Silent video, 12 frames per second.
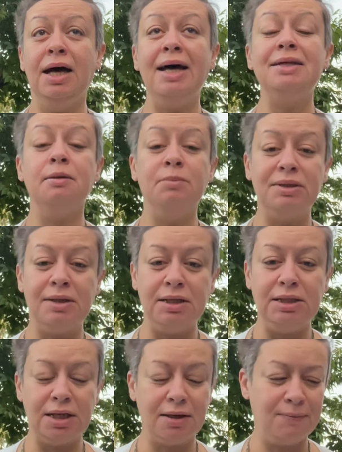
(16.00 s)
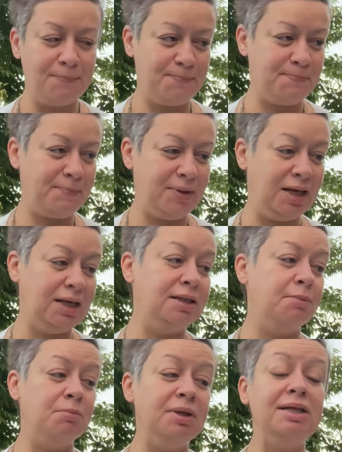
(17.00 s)
أقدم التاريخ
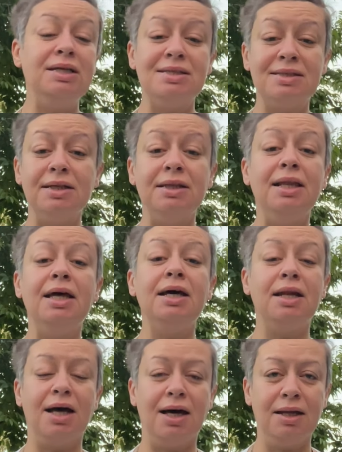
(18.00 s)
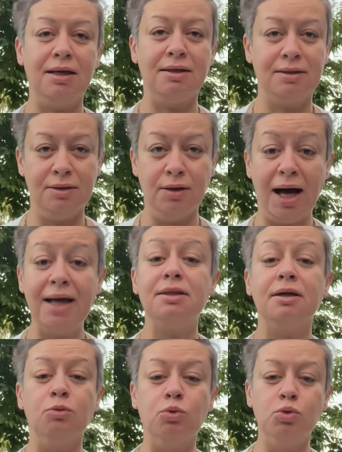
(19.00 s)
أقدم من الاستدلال على
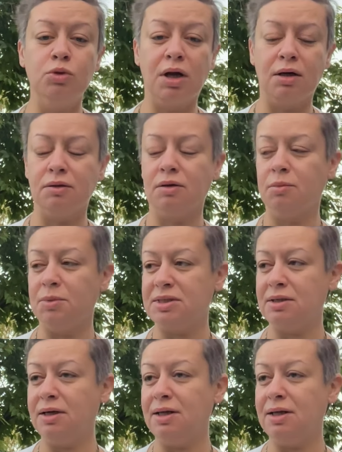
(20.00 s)
حتى وجود الحضارة المصرية